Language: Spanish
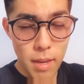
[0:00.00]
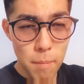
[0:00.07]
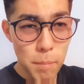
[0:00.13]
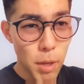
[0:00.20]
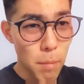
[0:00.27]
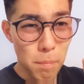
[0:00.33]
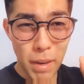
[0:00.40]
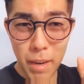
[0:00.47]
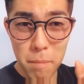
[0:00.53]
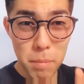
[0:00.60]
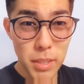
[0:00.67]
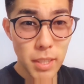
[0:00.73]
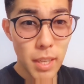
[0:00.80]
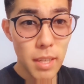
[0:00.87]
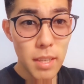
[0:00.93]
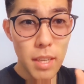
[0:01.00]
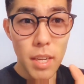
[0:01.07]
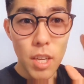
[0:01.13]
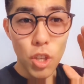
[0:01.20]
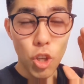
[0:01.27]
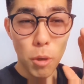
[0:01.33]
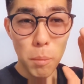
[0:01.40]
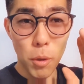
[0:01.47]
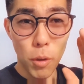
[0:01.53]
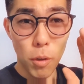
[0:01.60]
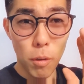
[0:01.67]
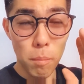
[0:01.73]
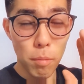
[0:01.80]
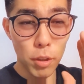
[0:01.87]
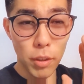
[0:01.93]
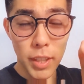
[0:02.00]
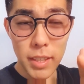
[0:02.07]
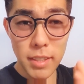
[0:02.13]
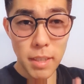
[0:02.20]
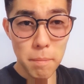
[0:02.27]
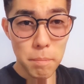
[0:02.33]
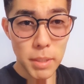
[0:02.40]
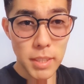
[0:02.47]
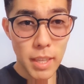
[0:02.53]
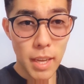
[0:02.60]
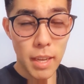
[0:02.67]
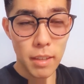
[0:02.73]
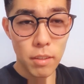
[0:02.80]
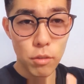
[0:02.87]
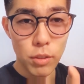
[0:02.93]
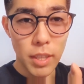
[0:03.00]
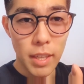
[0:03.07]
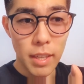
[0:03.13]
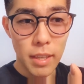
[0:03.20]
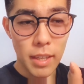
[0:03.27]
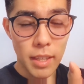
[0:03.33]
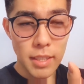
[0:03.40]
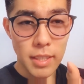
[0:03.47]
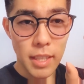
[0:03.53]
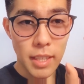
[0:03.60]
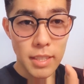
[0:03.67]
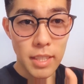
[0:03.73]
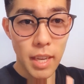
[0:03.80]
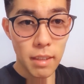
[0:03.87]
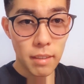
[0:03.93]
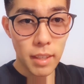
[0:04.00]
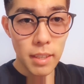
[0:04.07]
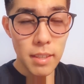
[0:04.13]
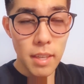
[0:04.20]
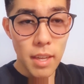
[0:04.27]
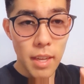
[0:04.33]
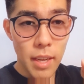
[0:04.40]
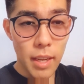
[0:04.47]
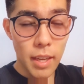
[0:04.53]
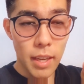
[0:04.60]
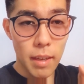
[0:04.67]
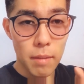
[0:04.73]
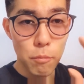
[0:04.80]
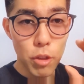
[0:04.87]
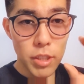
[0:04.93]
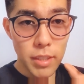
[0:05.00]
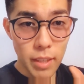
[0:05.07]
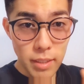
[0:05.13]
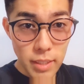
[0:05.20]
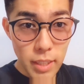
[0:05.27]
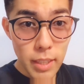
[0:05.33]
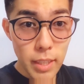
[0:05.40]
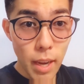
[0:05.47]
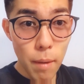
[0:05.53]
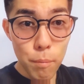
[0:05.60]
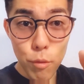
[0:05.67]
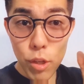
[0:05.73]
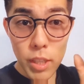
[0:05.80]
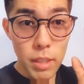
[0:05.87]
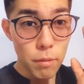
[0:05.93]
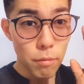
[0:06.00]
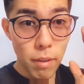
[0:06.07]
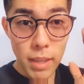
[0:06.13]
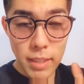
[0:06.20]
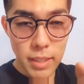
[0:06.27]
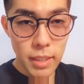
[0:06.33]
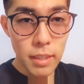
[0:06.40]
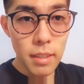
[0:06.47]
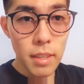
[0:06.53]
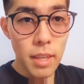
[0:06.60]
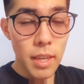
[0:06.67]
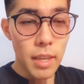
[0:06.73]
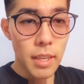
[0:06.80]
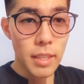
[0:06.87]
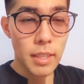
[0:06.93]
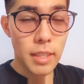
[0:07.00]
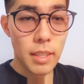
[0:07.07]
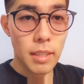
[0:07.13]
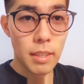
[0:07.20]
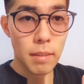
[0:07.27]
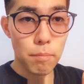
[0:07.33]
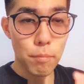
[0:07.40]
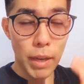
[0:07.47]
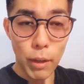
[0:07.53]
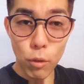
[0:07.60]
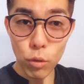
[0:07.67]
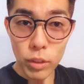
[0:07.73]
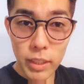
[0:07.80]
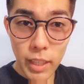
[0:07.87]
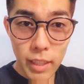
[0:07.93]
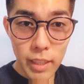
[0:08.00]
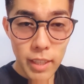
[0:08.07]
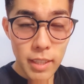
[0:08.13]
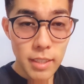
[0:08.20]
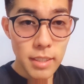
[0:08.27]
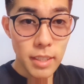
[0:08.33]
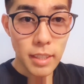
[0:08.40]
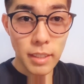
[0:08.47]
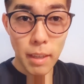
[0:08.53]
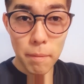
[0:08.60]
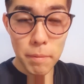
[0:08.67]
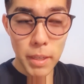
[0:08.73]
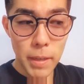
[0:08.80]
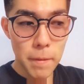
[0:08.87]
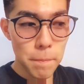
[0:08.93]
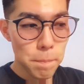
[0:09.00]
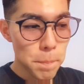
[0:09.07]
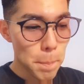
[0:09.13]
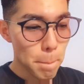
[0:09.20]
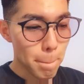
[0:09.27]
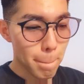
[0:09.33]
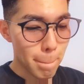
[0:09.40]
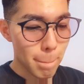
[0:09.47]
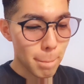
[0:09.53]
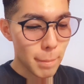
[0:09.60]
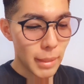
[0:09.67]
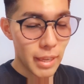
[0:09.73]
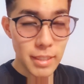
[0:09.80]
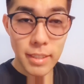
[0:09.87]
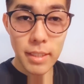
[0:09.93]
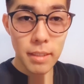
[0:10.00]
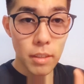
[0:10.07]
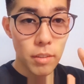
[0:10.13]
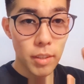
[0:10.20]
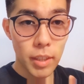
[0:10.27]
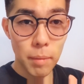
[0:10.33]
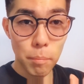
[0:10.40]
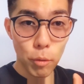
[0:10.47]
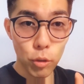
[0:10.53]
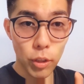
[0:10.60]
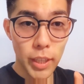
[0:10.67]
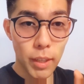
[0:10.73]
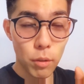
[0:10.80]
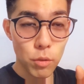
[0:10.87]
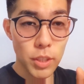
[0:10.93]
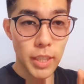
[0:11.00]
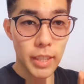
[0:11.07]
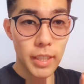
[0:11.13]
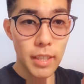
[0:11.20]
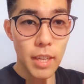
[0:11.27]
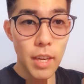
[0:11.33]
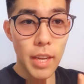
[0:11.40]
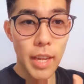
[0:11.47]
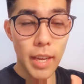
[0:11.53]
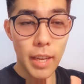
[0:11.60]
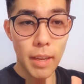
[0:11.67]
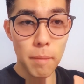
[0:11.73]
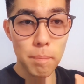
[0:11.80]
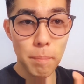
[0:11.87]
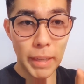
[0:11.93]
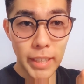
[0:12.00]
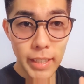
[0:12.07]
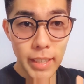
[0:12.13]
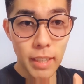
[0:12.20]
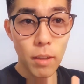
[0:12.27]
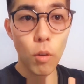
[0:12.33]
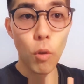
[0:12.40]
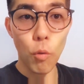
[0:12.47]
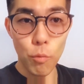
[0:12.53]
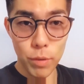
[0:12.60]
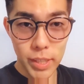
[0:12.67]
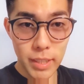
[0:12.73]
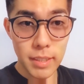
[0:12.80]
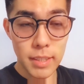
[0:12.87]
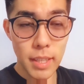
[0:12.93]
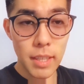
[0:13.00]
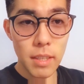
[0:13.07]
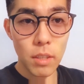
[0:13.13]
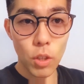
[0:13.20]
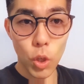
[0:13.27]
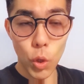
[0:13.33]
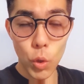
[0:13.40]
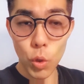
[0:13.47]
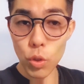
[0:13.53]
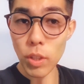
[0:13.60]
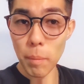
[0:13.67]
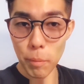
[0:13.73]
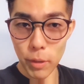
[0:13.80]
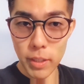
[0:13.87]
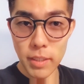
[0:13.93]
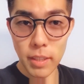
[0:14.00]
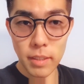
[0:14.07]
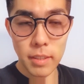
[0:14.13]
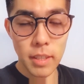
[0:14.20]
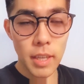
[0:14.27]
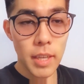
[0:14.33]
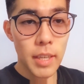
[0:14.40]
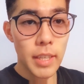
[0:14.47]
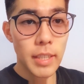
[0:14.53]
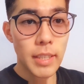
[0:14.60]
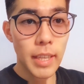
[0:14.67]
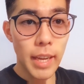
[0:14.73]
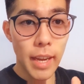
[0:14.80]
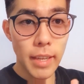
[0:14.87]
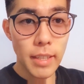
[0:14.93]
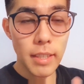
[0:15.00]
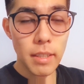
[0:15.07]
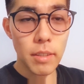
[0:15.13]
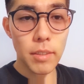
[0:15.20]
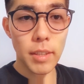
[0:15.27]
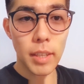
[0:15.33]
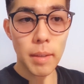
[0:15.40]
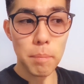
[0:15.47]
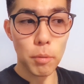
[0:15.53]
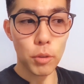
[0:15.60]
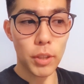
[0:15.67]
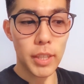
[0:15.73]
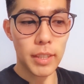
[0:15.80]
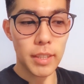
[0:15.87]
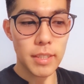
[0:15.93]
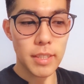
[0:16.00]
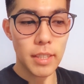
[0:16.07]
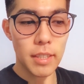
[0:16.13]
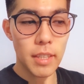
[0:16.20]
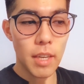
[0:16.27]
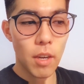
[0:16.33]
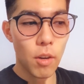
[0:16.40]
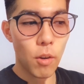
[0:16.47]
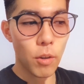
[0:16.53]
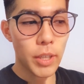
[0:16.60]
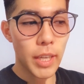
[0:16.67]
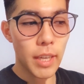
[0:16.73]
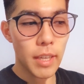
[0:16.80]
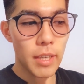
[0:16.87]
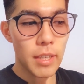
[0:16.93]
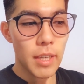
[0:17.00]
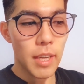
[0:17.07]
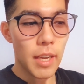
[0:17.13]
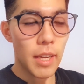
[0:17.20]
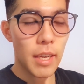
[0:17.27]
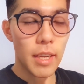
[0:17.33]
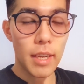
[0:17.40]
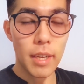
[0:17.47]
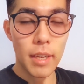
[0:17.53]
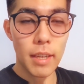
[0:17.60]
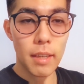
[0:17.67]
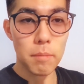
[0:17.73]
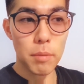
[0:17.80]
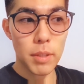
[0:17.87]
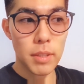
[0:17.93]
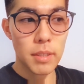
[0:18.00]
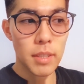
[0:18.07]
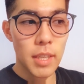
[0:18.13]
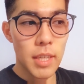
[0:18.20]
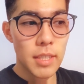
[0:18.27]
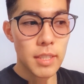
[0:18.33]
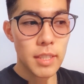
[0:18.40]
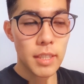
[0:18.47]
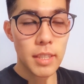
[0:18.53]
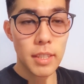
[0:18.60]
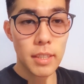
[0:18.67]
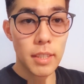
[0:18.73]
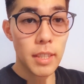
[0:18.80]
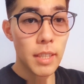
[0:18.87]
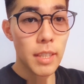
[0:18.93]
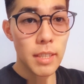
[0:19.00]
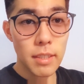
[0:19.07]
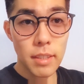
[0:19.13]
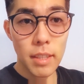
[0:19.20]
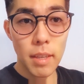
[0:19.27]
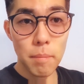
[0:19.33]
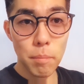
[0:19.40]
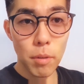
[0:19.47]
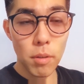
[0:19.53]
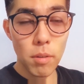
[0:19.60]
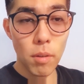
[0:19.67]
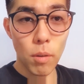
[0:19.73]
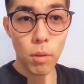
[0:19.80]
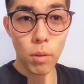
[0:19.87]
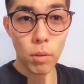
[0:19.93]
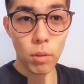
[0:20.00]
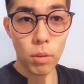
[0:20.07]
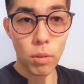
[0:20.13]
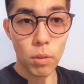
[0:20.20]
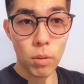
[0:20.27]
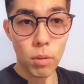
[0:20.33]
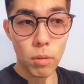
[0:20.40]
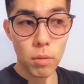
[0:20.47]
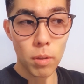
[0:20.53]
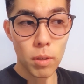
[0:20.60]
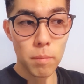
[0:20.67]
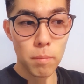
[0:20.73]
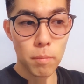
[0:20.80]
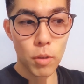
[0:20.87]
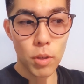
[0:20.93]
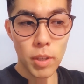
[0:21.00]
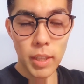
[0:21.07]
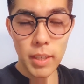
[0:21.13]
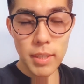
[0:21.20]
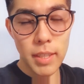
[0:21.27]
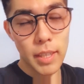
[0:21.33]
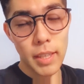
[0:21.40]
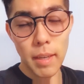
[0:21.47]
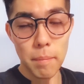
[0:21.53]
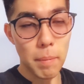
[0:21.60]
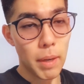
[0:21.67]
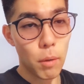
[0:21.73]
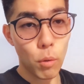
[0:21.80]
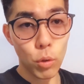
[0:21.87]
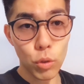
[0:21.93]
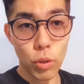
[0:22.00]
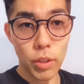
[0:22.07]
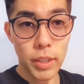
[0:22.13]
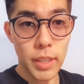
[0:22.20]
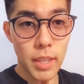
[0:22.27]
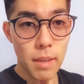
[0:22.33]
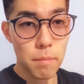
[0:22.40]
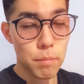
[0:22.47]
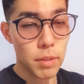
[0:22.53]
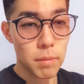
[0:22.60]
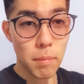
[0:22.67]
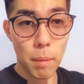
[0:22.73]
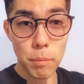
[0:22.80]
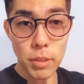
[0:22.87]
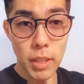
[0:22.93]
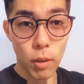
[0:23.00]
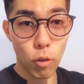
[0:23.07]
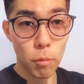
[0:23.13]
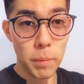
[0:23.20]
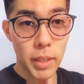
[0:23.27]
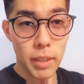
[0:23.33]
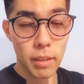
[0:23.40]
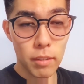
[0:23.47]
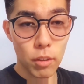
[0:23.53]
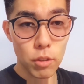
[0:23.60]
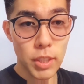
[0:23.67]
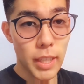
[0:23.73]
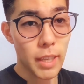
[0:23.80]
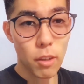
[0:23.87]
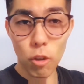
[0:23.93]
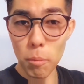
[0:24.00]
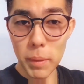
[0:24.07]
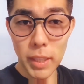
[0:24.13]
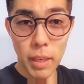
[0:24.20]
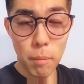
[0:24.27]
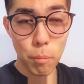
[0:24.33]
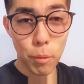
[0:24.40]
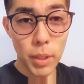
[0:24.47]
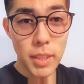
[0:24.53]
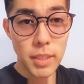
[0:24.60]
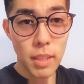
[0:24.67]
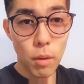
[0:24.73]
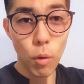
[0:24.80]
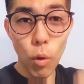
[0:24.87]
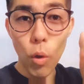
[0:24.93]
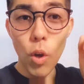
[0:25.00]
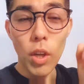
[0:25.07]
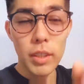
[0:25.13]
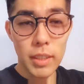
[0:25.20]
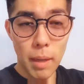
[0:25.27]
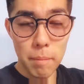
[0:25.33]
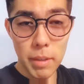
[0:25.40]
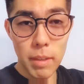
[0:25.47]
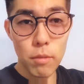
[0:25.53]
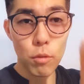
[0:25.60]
Pero para empezar, como podrías empezar una este, charla eh, muy sencilla, muy fácil y preguntarles y también Mm, así creo que podría conseguir eh, pequeña confianza con los japoneses. De ahí creo que podría decir, ok, eh, pues si tienes tiempo o creo que sería para otro día, pues vamos a comer, no sé, comida japonesa o también